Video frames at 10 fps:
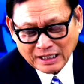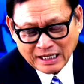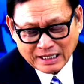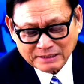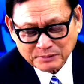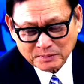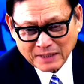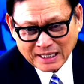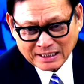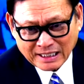
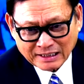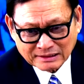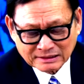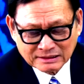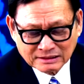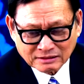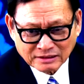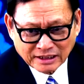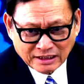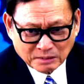23.000 có
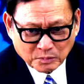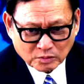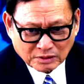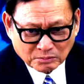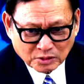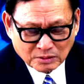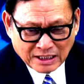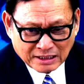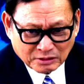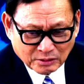nghĩa là một đồng đô
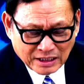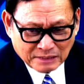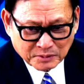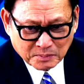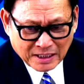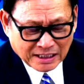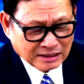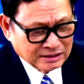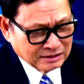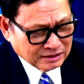la đổi 23.000
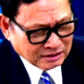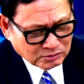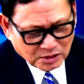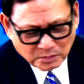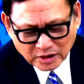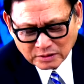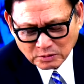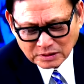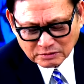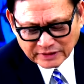không có một cái
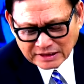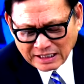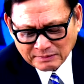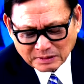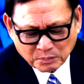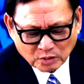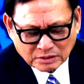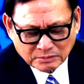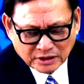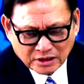quốc Việt Nam là
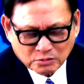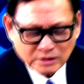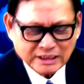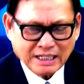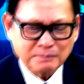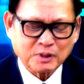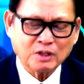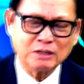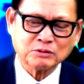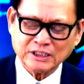một trong những cái quốc gia mà
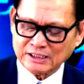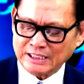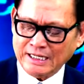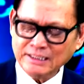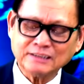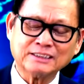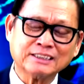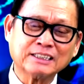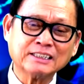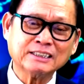có đồng tiền rẻ nhất
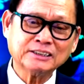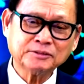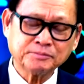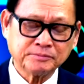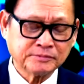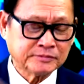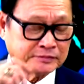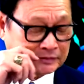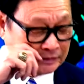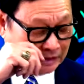trên thế giới
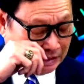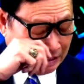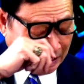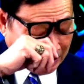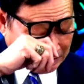à,